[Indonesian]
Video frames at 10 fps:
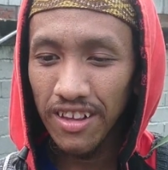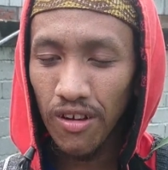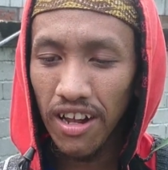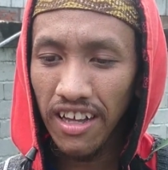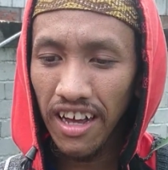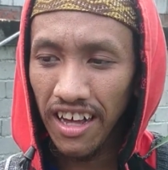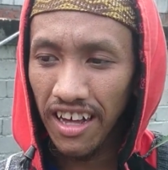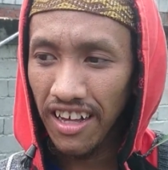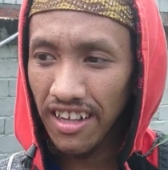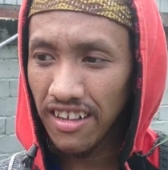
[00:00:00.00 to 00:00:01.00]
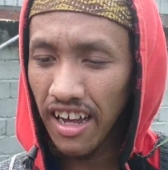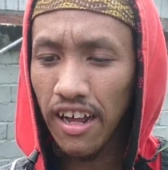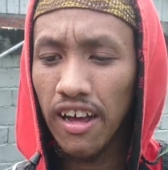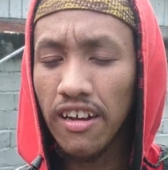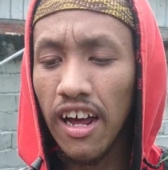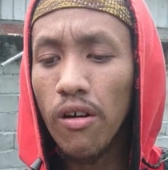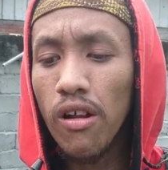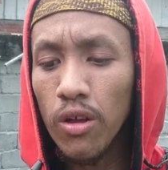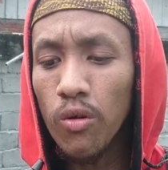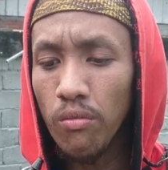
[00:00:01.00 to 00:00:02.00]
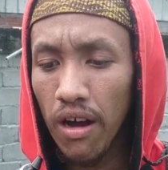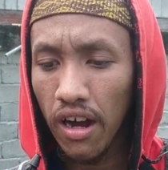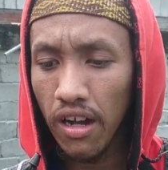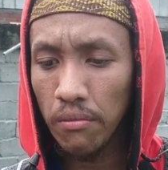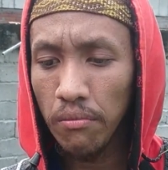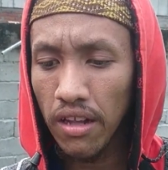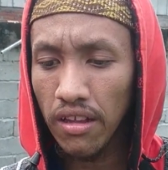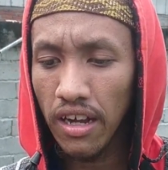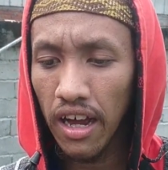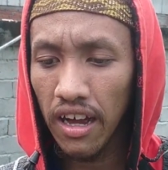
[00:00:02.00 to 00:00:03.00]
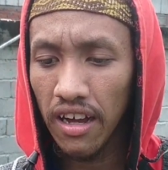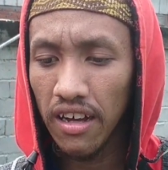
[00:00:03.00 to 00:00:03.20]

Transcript: soalnya nggak ada, nggak ada orang di rumah nggak ada teman saya